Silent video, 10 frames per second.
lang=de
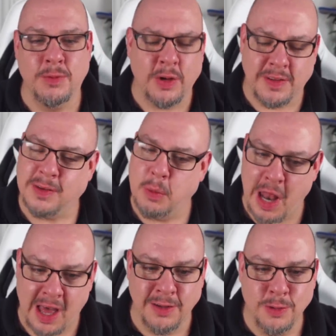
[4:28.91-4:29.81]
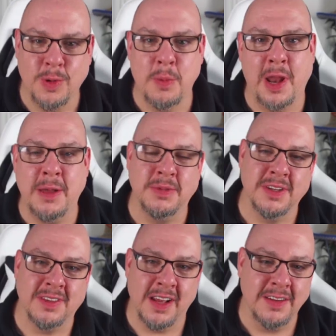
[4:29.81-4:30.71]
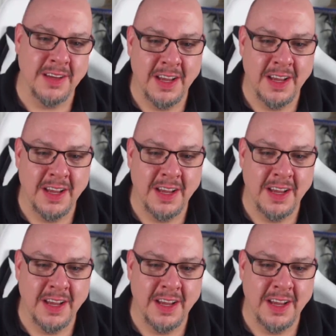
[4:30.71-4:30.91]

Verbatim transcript: wirklich zum Lachen überbleibt, ist halt,